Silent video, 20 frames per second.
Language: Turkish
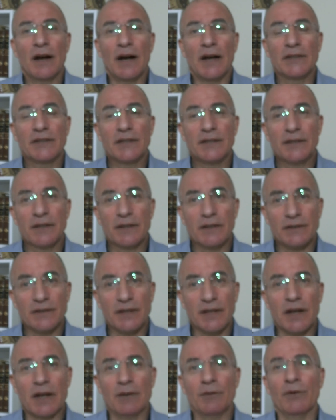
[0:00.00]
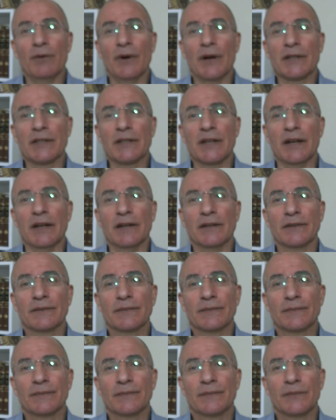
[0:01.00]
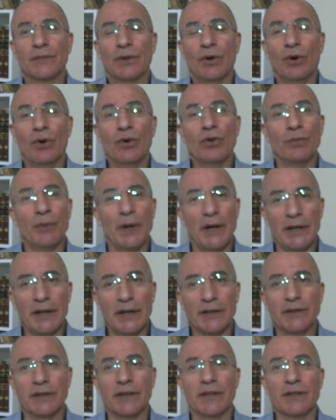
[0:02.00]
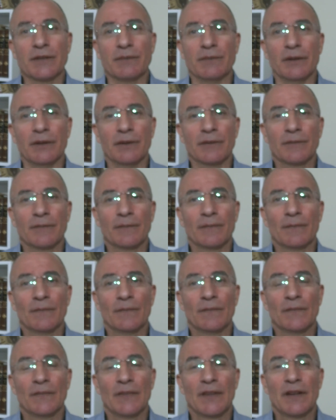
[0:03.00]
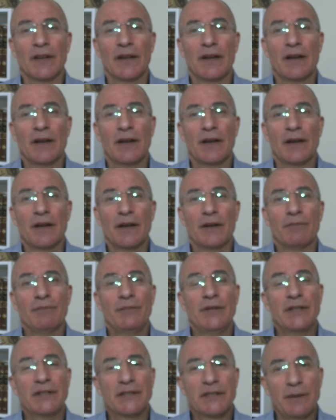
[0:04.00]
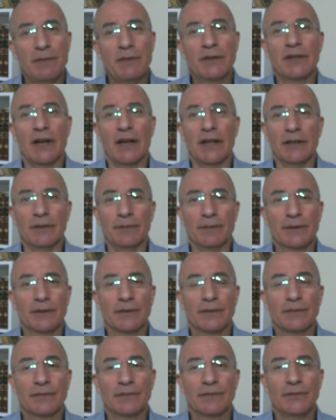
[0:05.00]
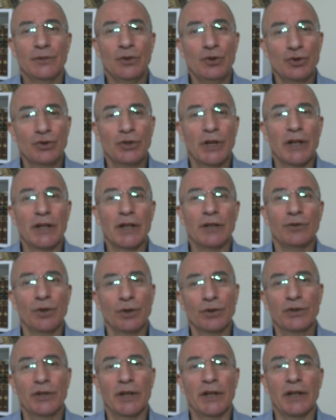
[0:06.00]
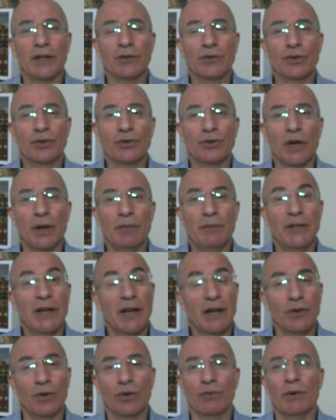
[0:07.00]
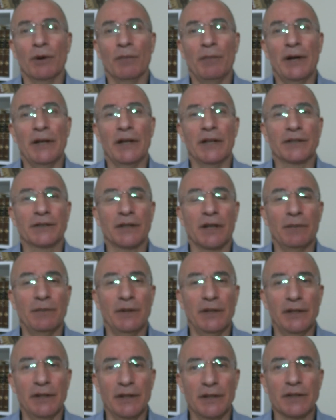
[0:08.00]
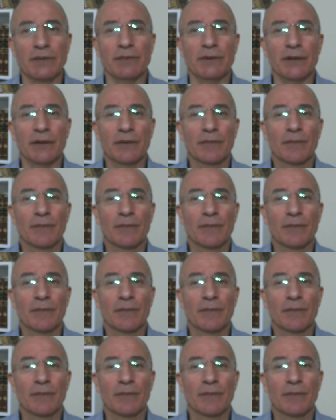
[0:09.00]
acısı ızdırabı varsa onu paylaştınız mı? Bir simit alıp üç tane, dört tane çocuğa birer lokma paylaştırabildiniz mi?